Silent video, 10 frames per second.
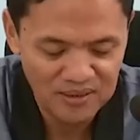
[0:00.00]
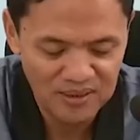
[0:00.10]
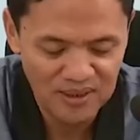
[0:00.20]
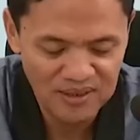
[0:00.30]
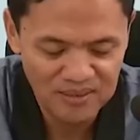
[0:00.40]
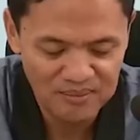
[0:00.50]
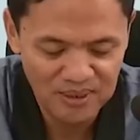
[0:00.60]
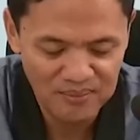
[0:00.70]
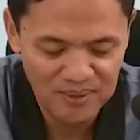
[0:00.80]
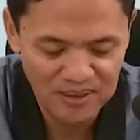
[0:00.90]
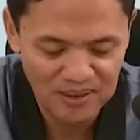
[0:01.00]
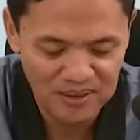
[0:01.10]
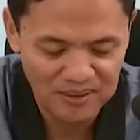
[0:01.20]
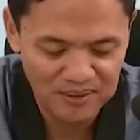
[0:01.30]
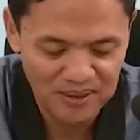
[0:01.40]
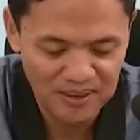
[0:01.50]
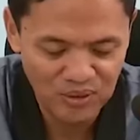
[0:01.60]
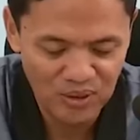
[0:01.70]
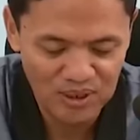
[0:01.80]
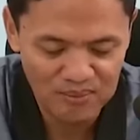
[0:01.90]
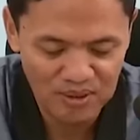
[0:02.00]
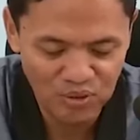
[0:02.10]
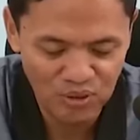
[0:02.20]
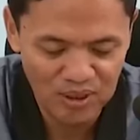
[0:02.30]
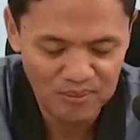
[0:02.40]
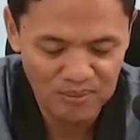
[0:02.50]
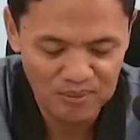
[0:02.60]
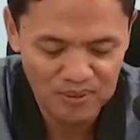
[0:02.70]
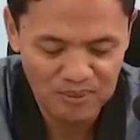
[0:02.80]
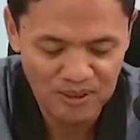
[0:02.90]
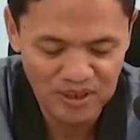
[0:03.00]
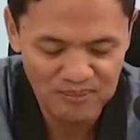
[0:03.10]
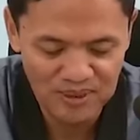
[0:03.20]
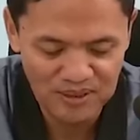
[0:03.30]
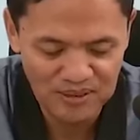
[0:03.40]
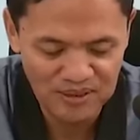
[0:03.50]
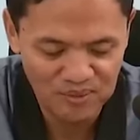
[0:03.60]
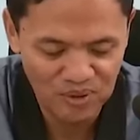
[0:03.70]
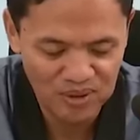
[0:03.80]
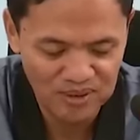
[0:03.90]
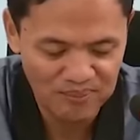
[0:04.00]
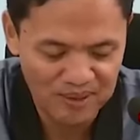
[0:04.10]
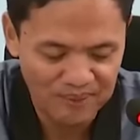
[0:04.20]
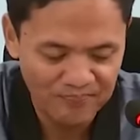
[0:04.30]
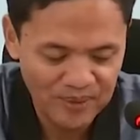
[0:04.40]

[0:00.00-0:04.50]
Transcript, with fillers: dengan sebaik-baiknya karena itu akan menentukan masa depan kita semua ke depan.